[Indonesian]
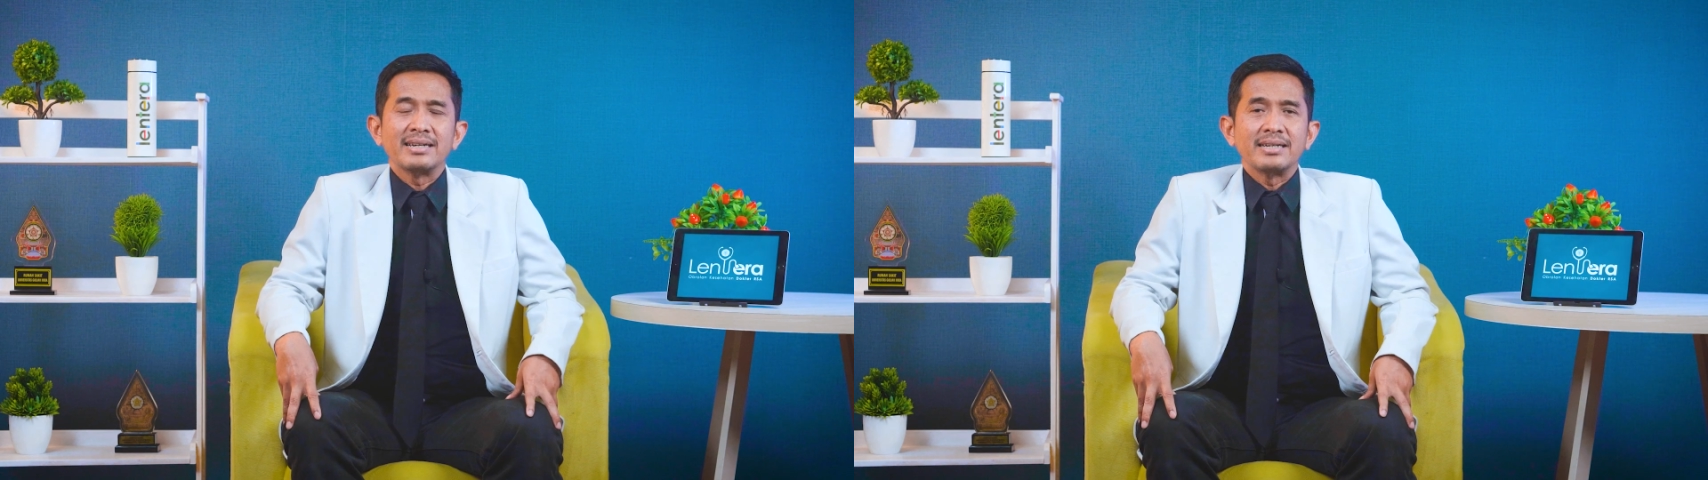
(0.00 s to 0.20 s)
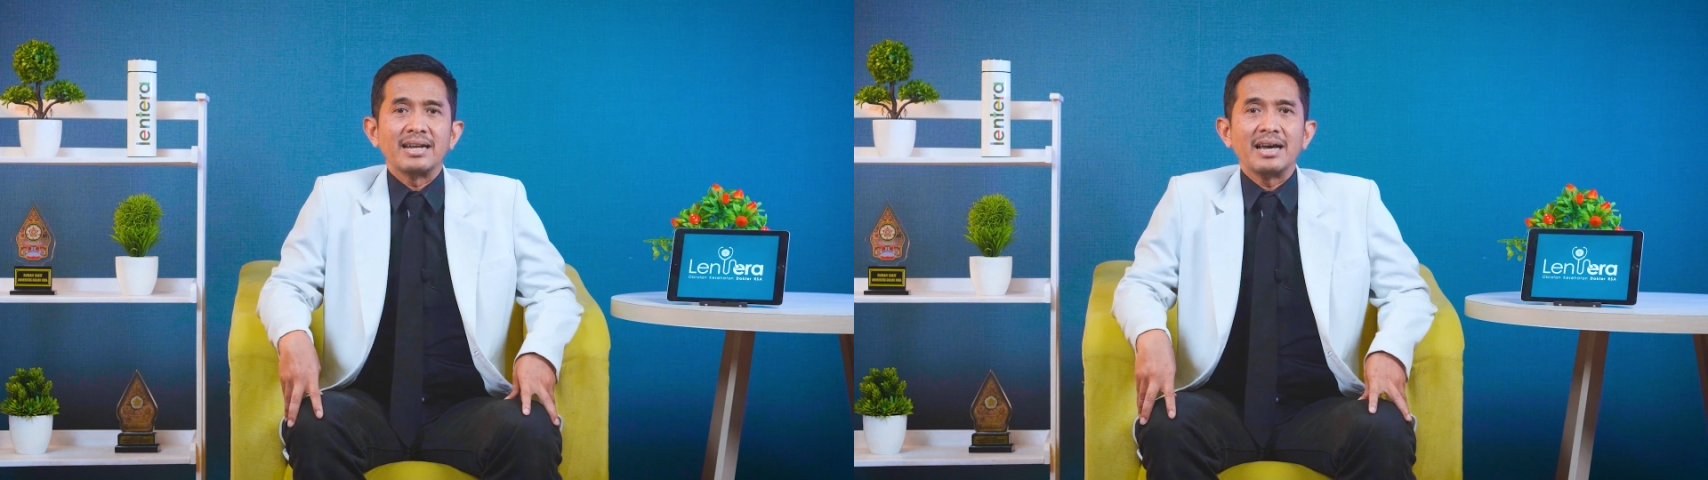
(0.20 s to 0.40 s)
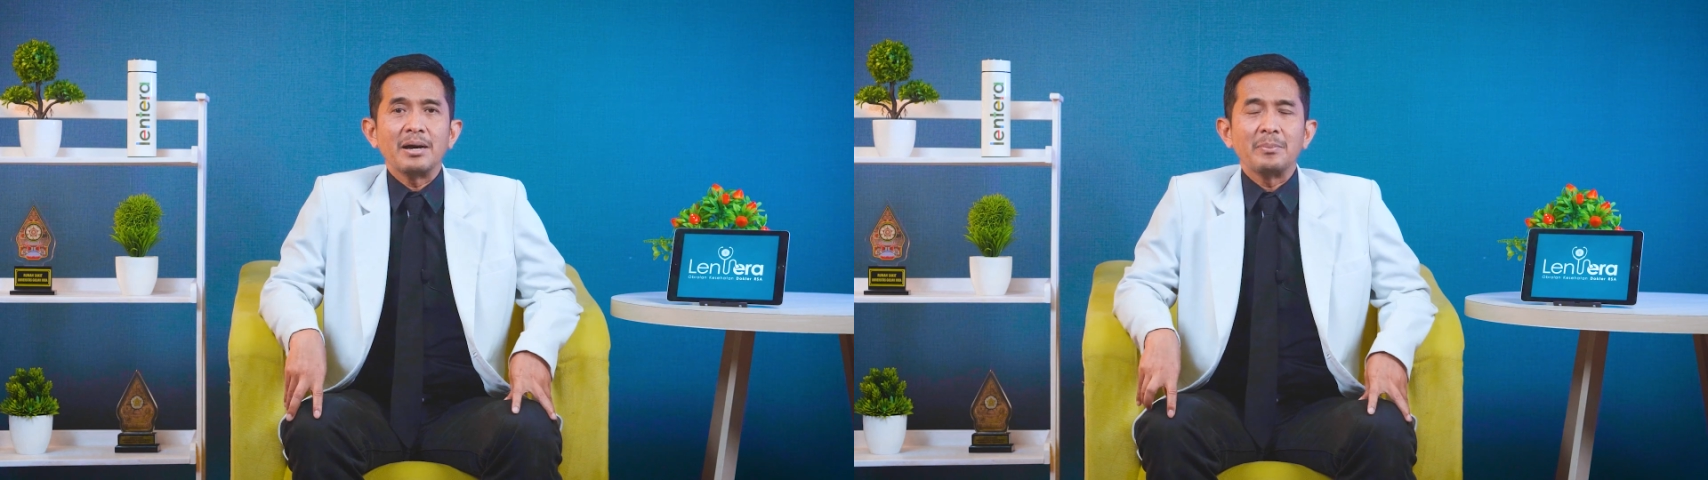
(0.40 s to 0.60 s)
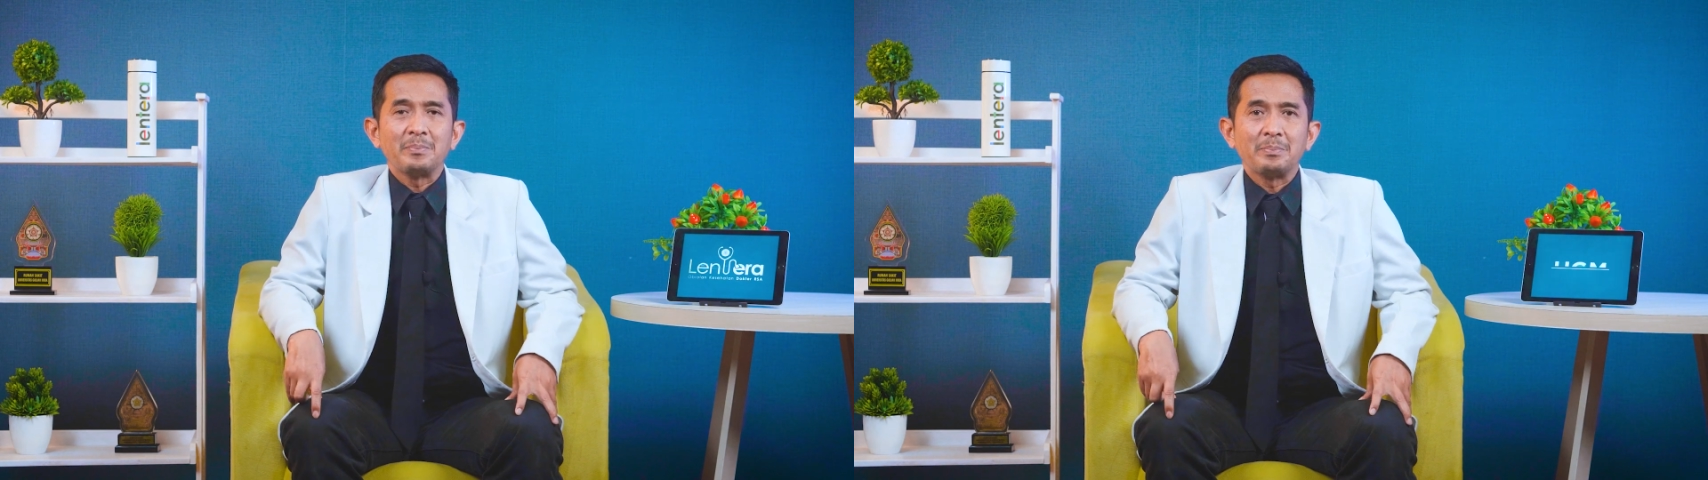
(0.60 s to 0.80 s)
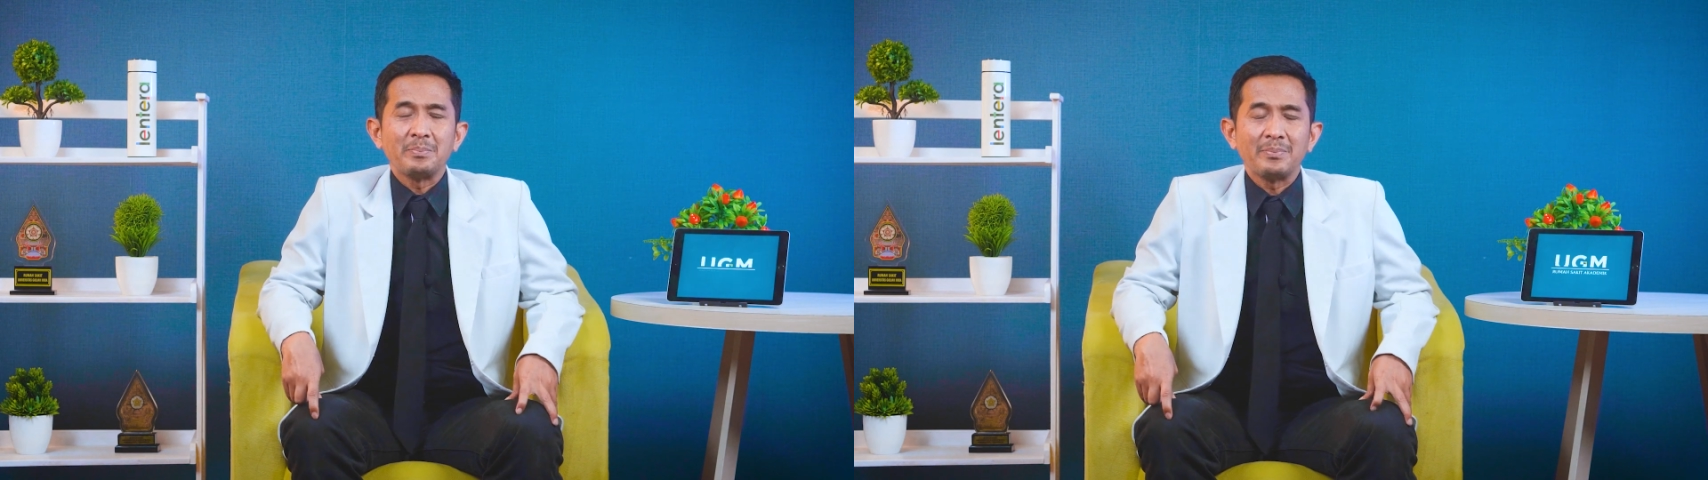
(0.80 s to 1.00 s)
adalah
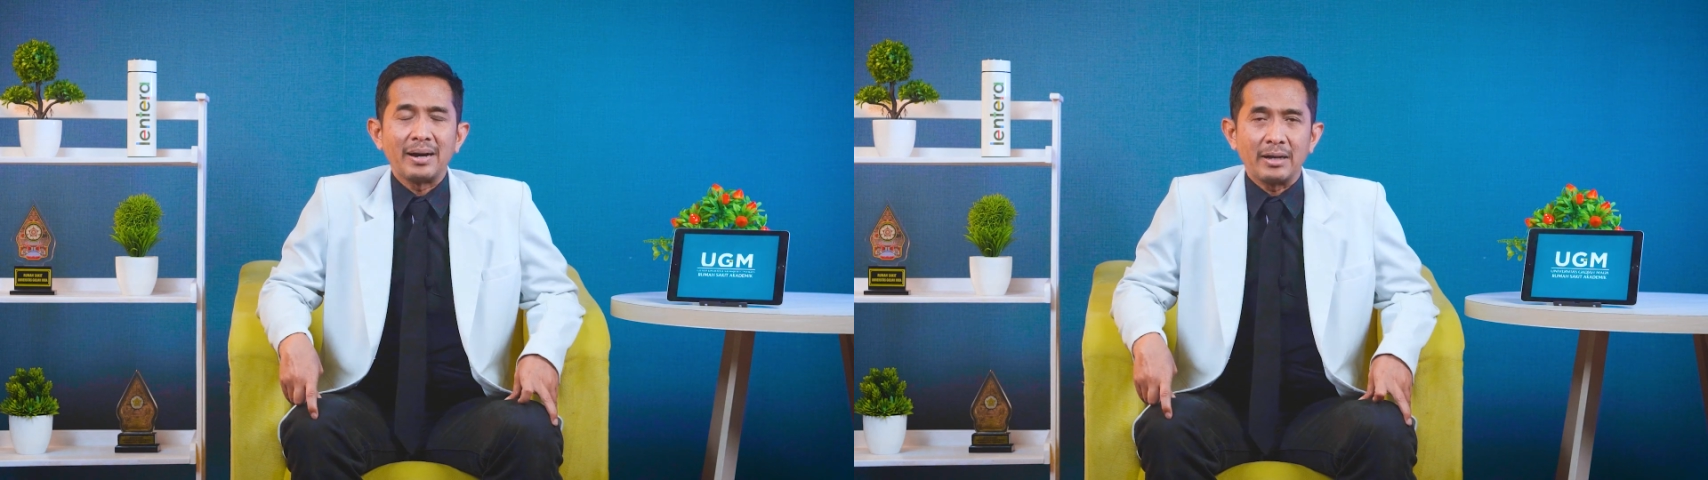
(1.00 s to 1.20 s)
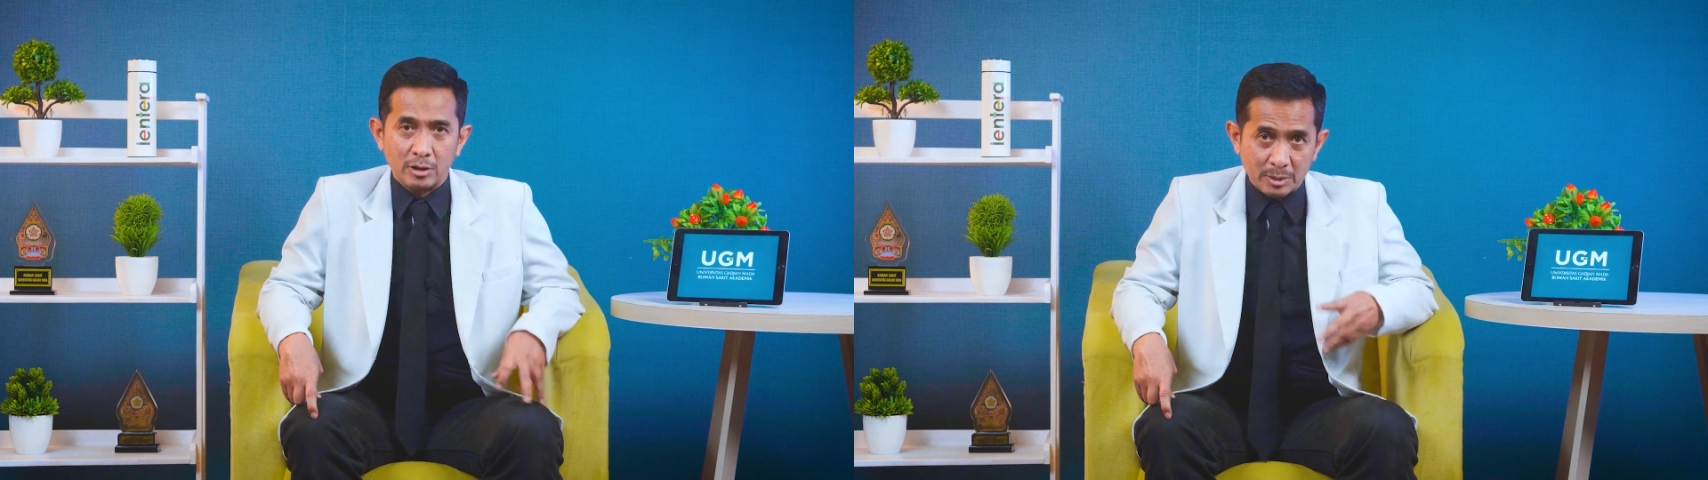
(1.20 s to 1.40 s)
atau